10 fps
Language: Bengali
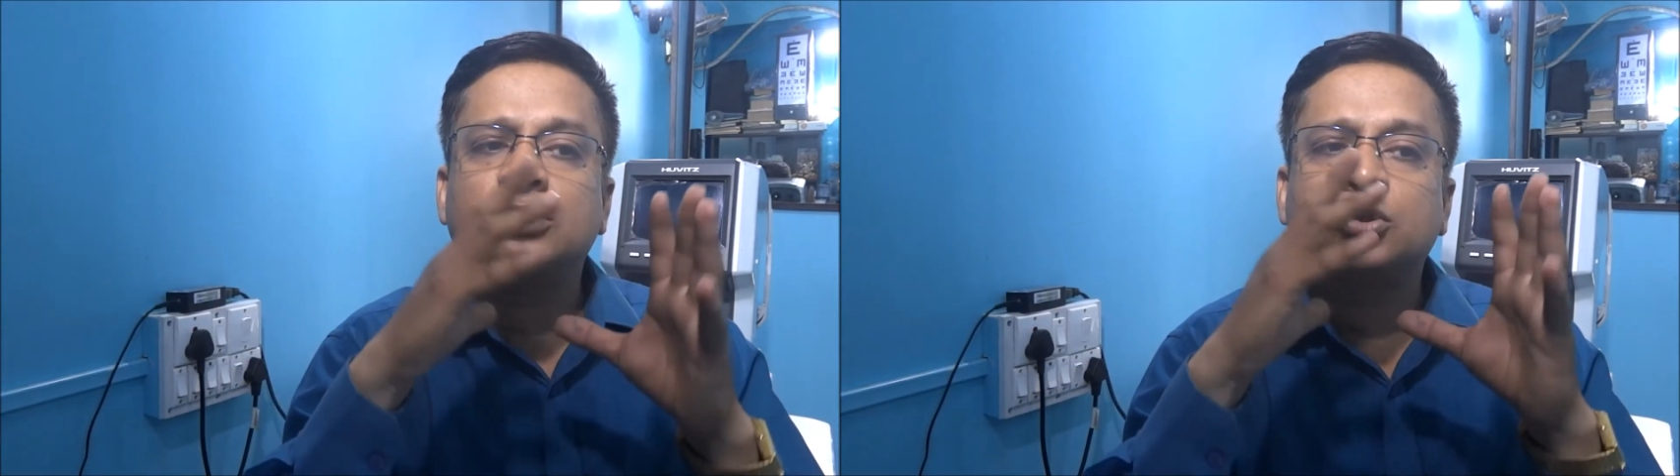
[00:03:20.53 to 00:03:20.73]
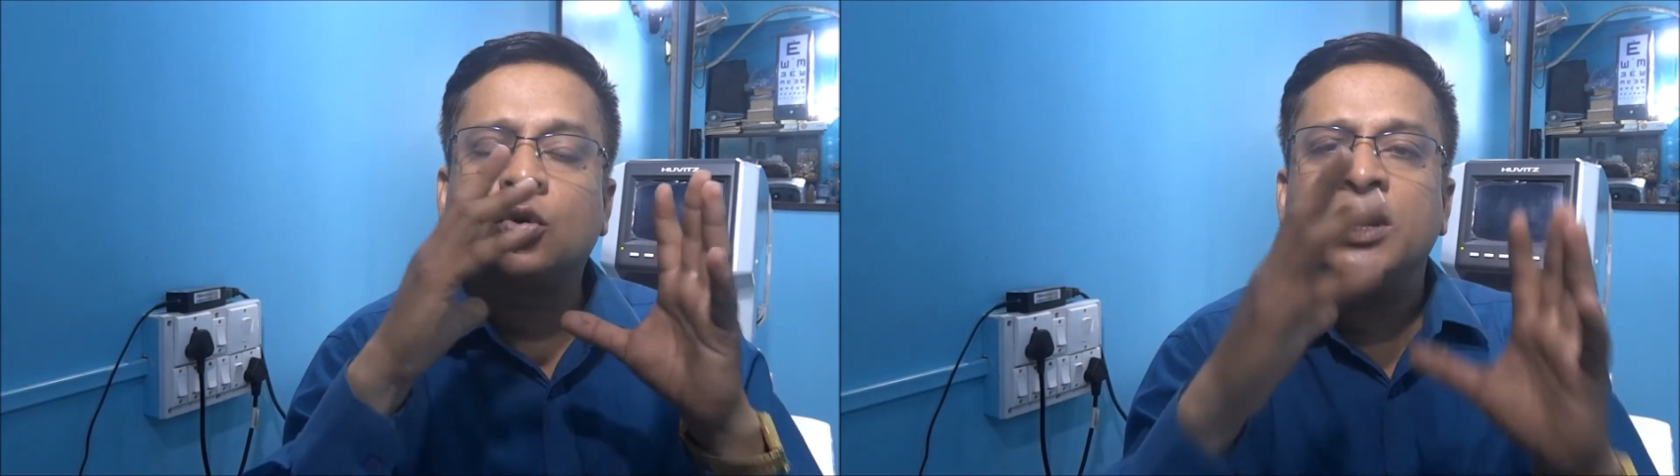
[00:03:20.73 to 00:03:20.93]

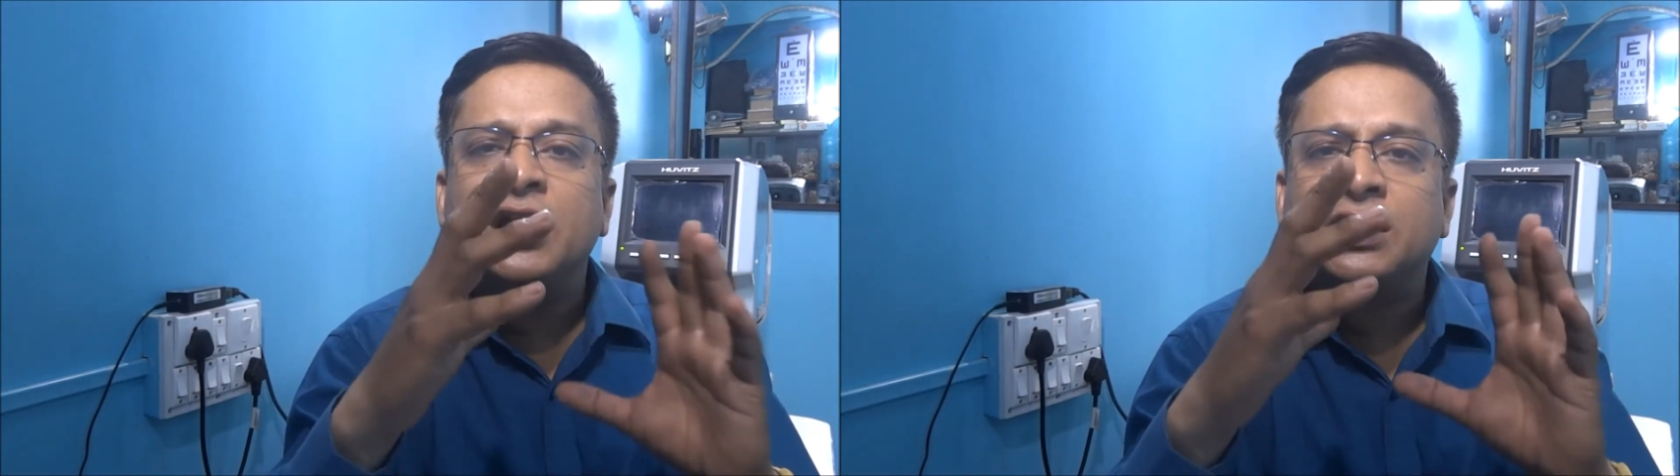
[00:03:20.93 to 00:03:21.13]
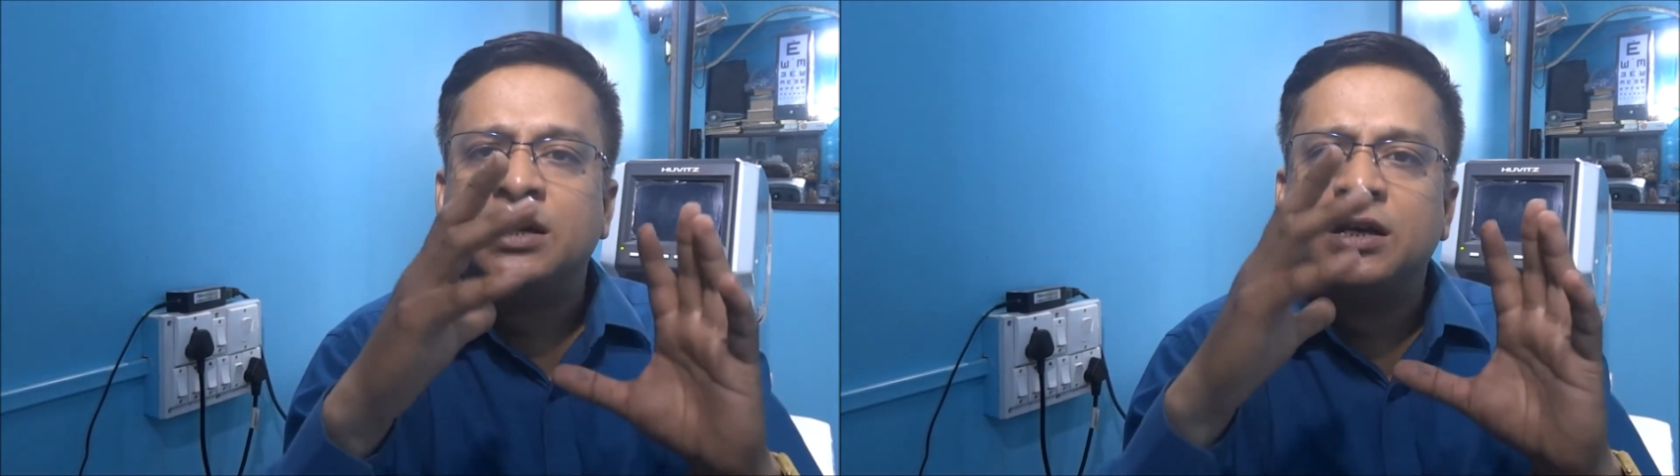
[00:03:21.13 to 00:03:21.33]
শরীর
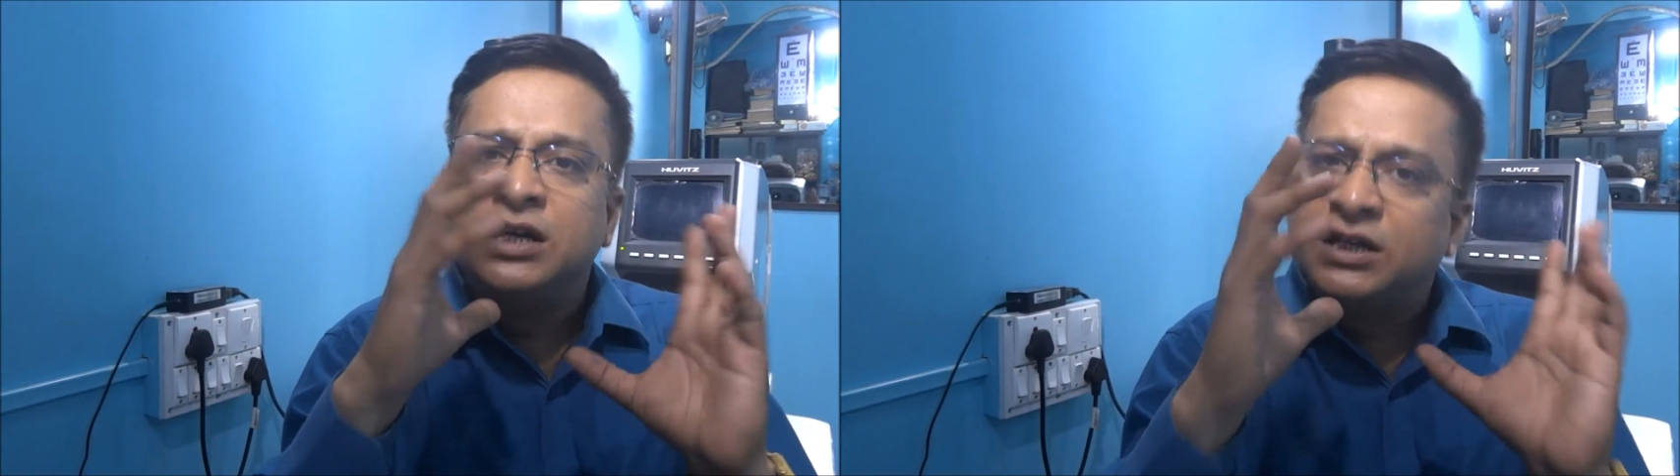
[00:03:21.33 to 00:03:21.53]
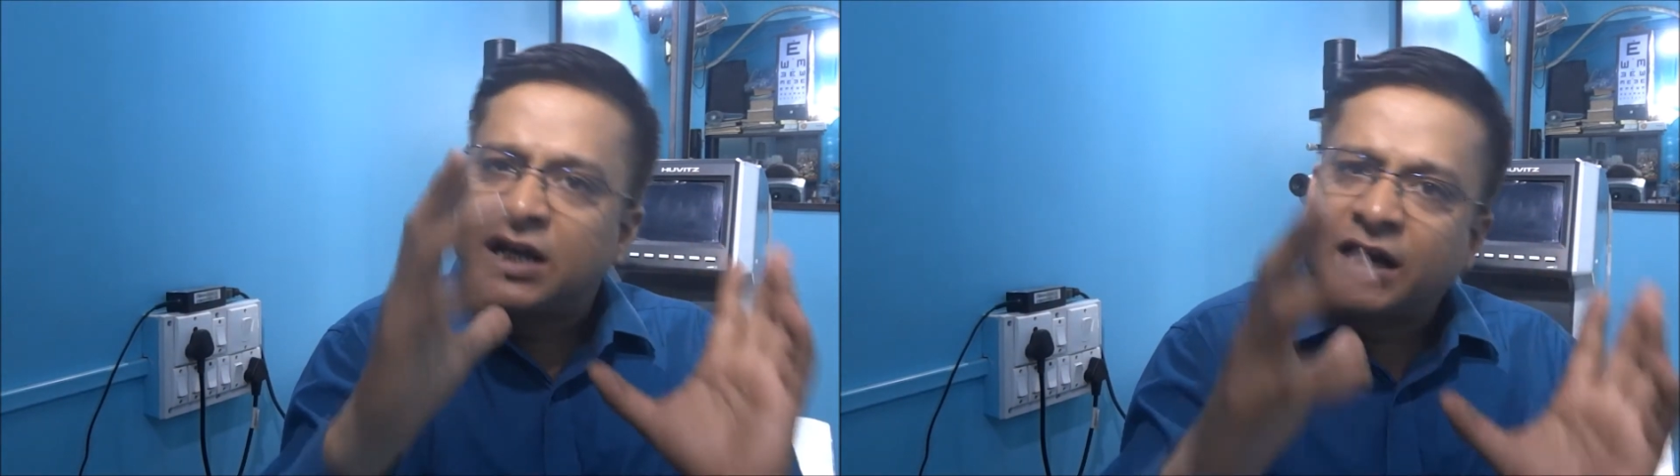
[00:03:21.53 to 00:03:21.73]

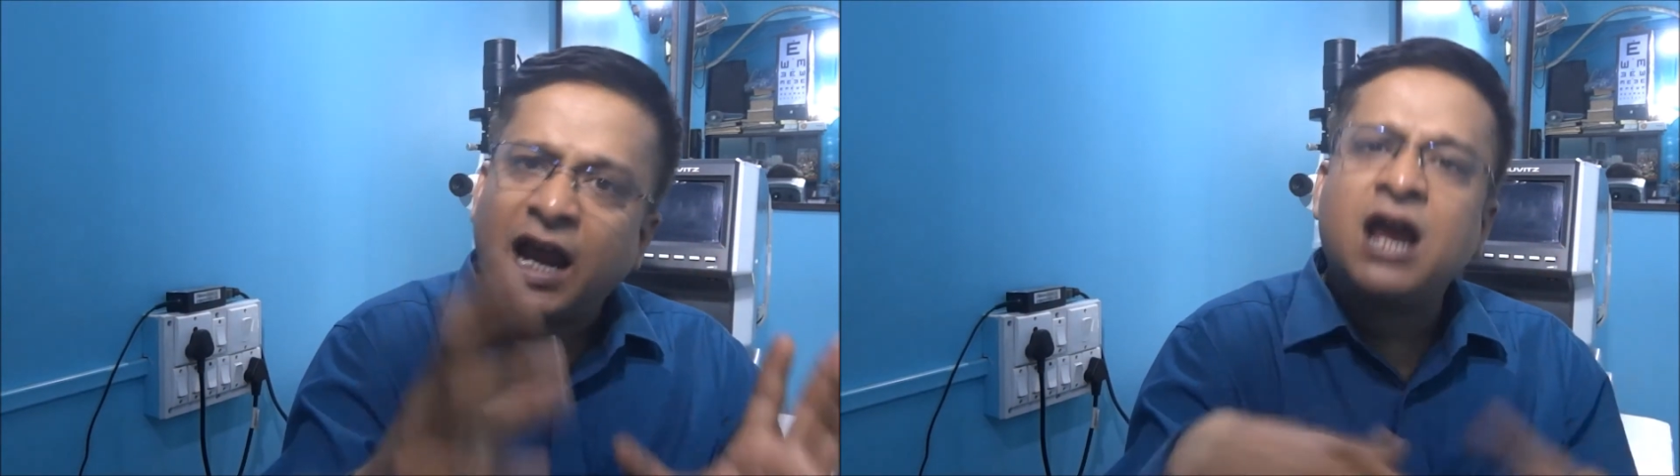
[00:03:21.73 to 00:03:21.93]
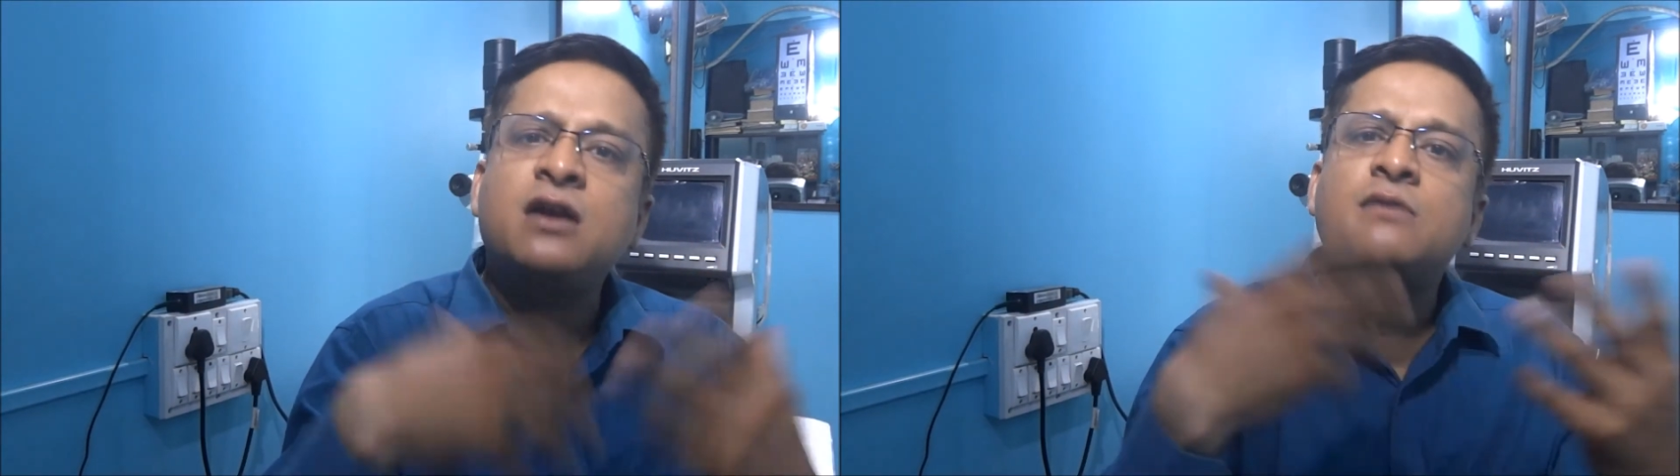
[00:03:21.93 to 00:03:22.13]
নিজেকেই